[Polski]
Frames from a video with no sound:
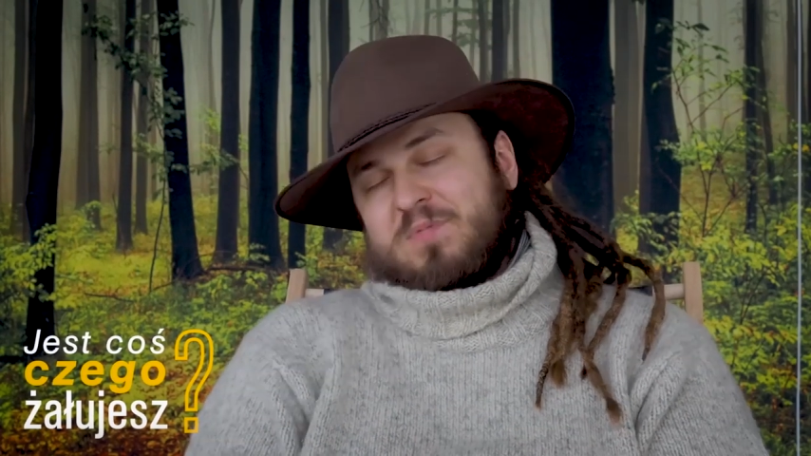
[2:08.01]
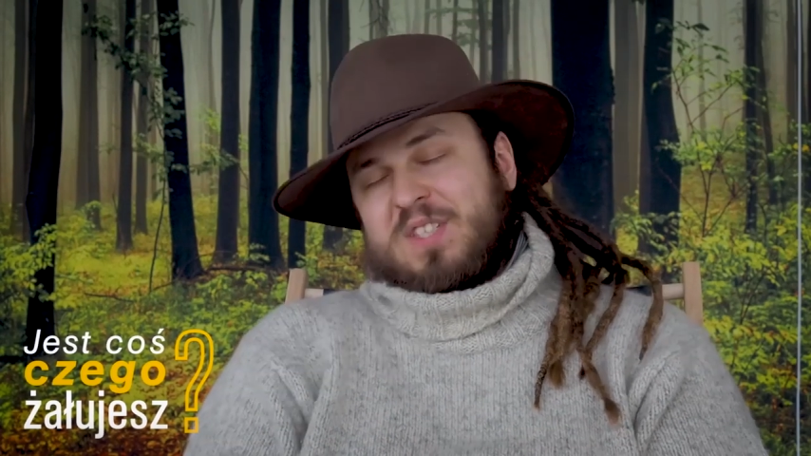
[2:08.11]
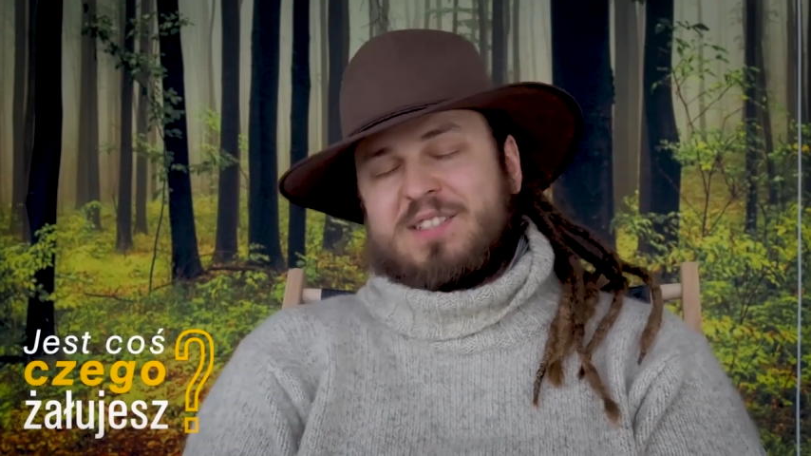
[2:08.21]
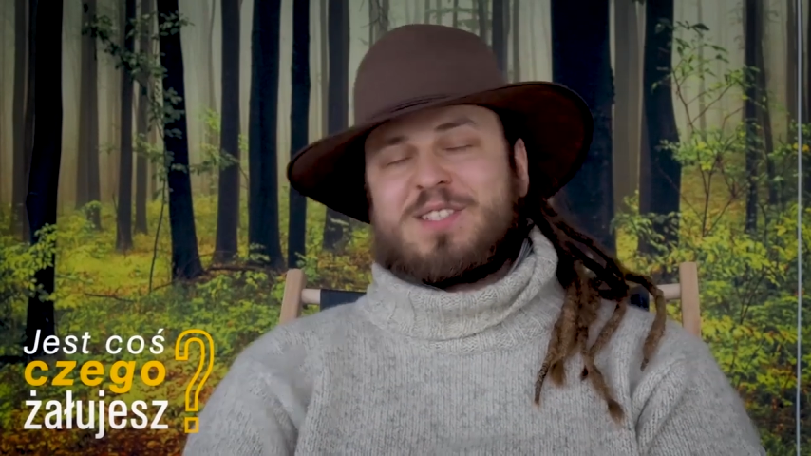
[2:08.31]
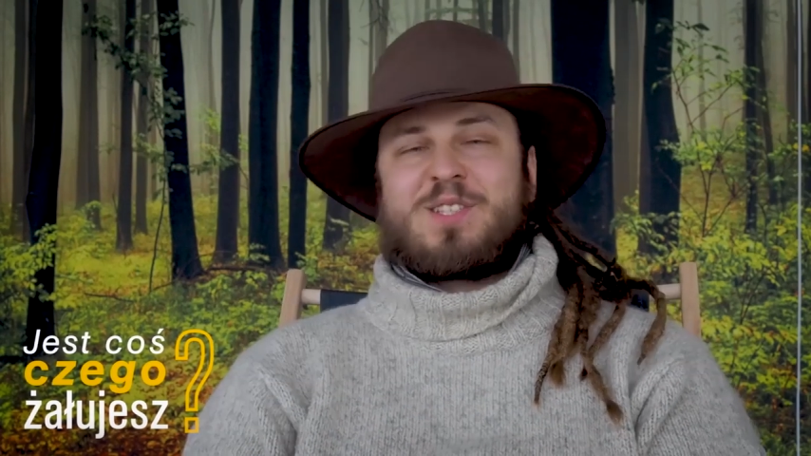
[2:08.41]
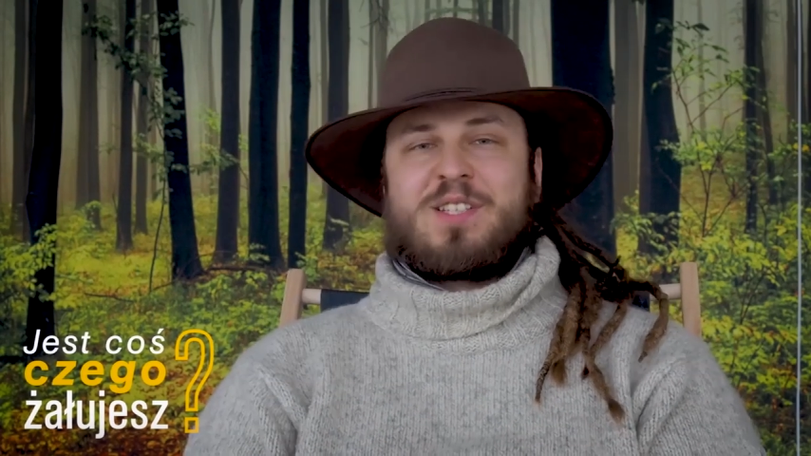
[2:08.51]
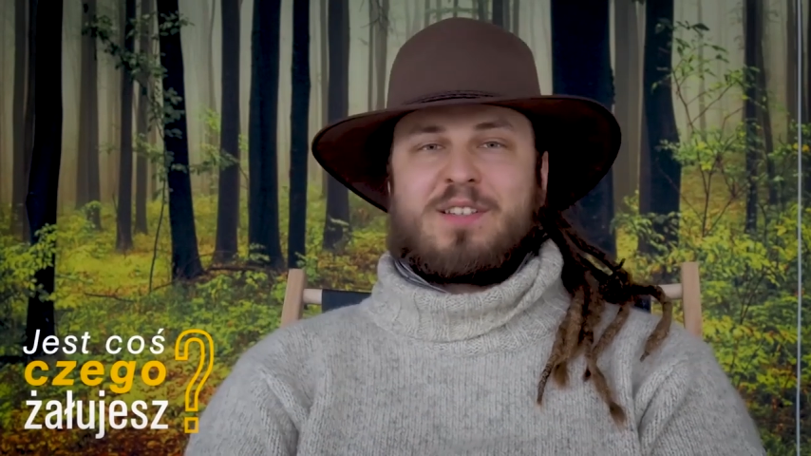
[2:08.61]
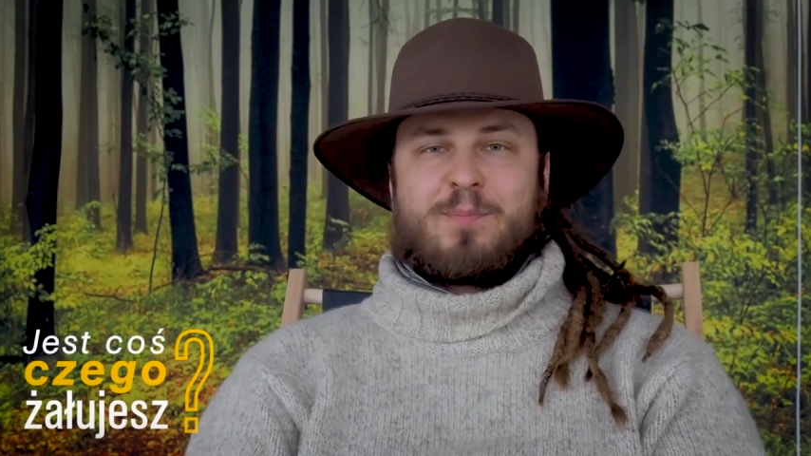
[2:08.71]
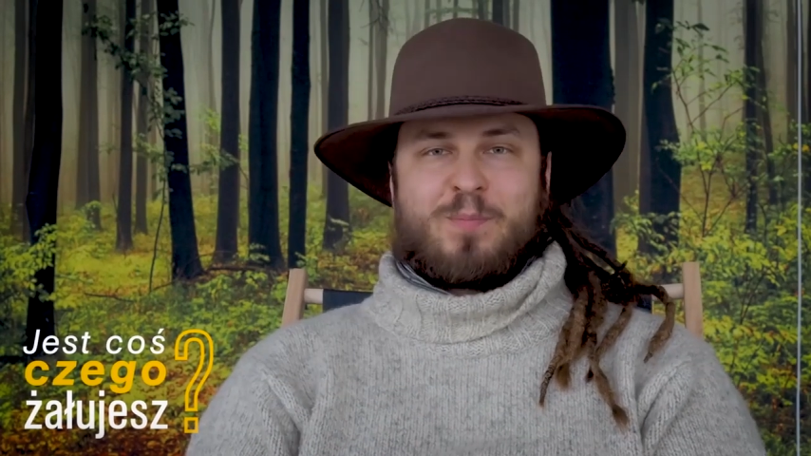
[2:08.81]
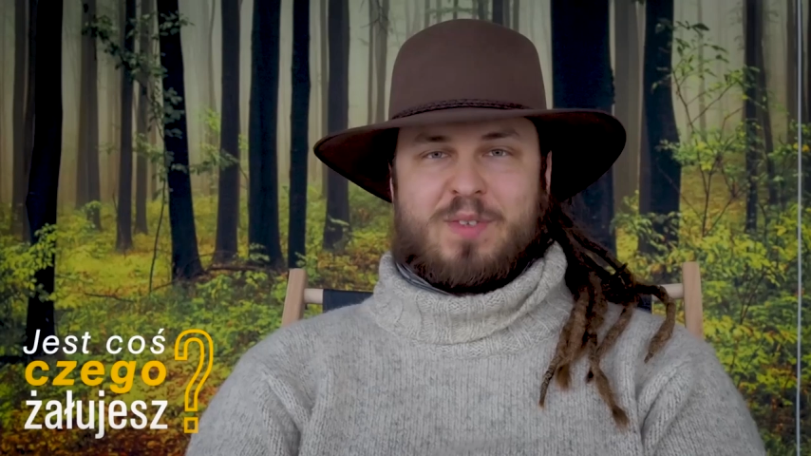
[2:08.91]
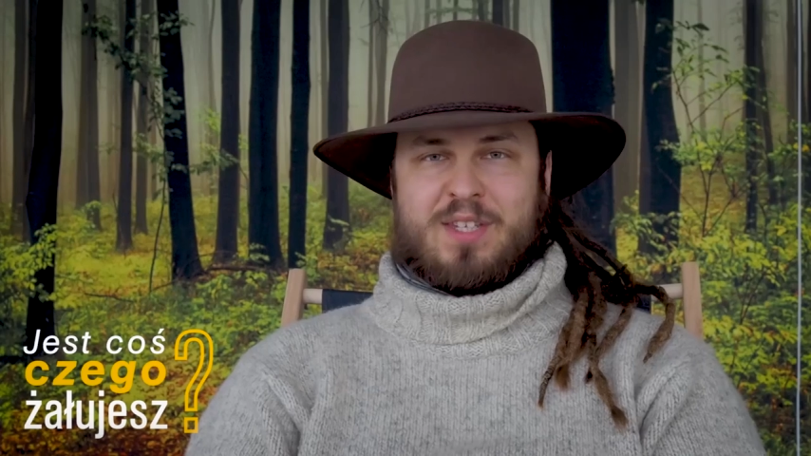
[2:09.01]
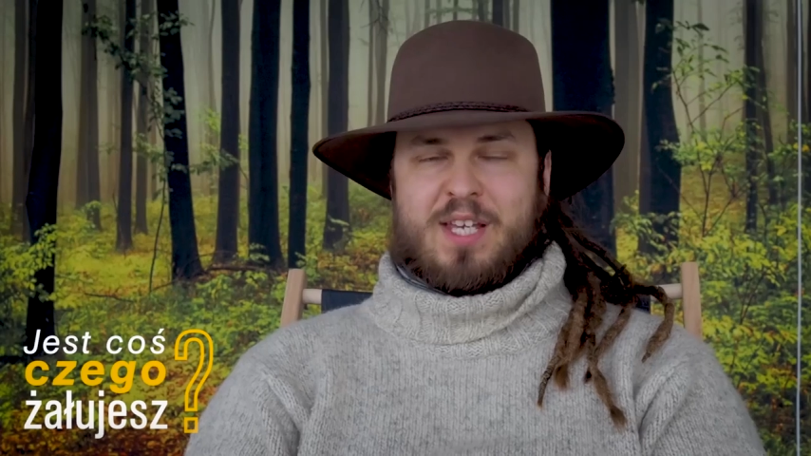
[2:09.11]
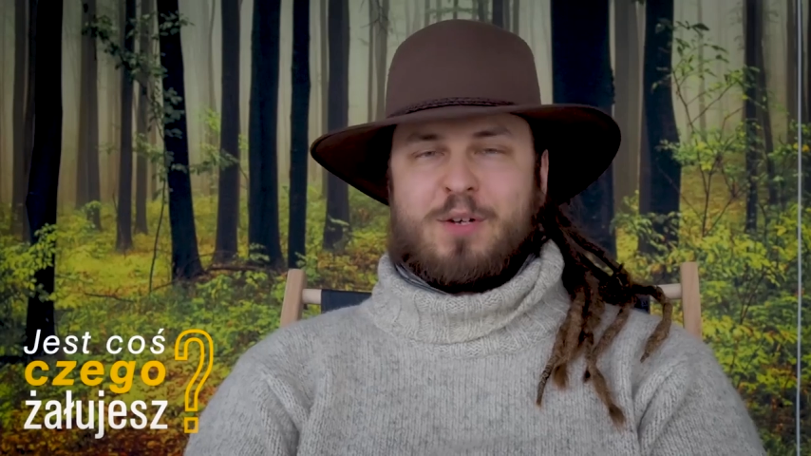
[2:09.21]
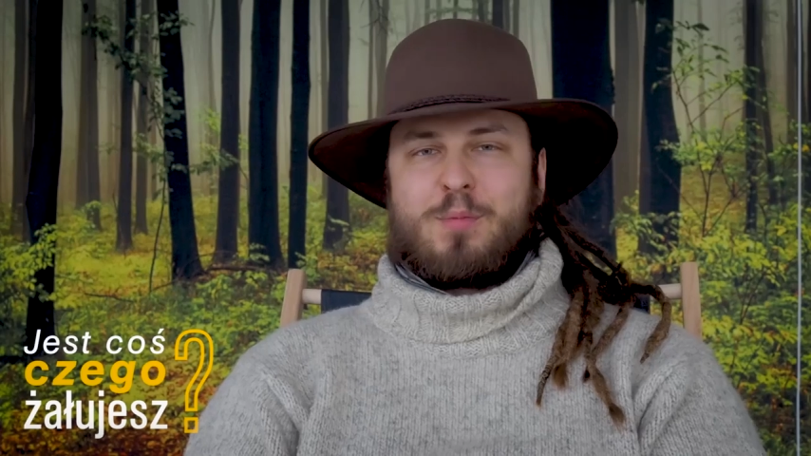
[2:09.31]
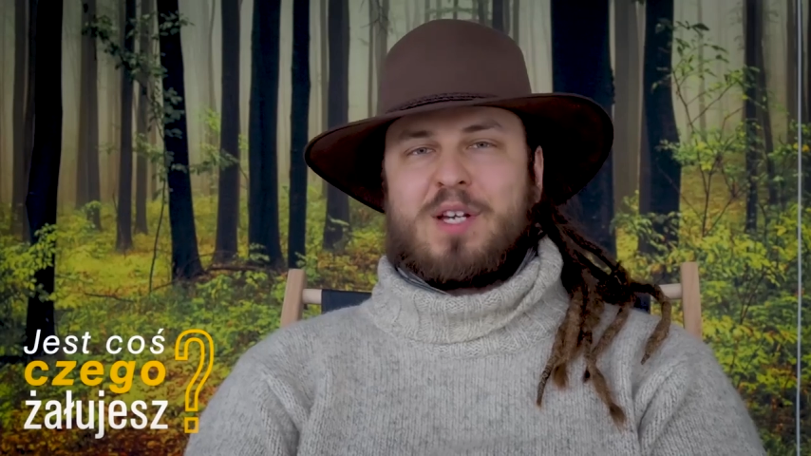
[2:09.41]
Niestety
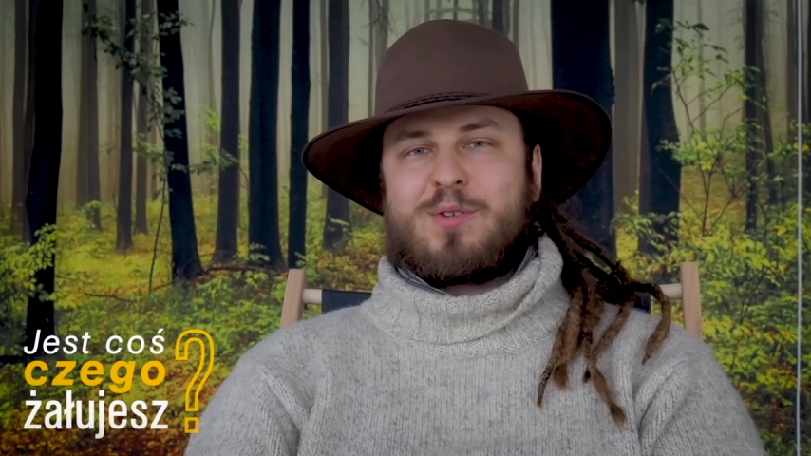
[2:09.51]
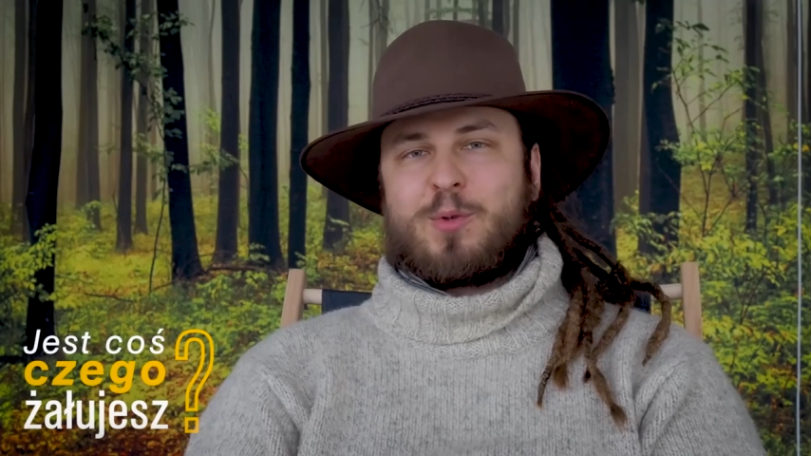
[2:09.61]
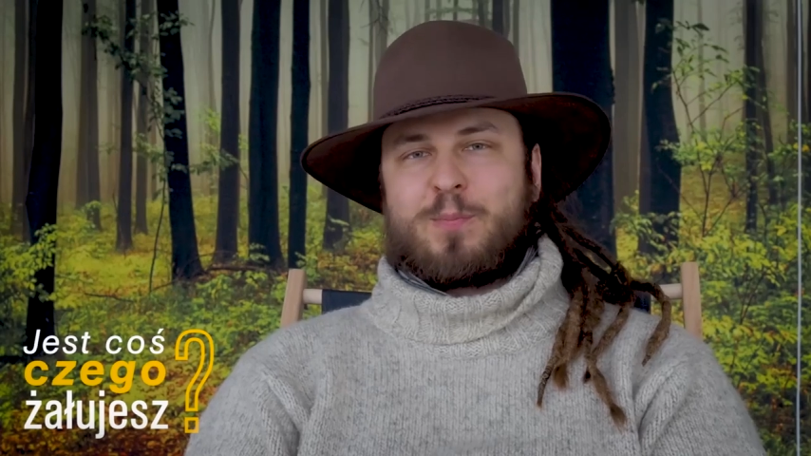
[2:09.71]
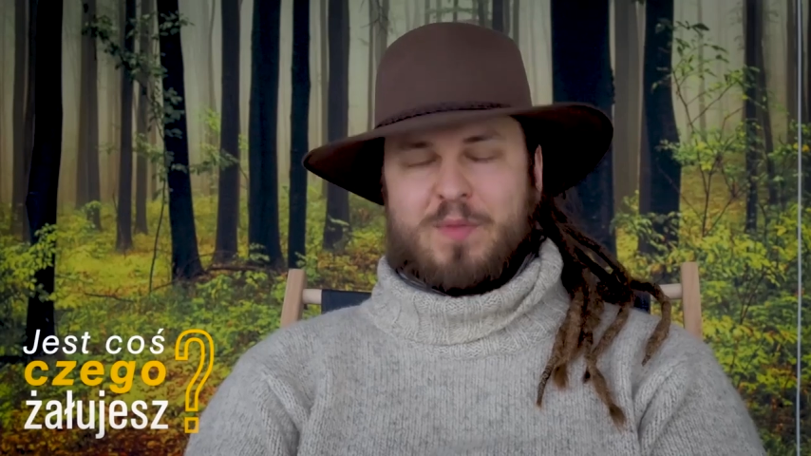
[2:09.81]
tego błędu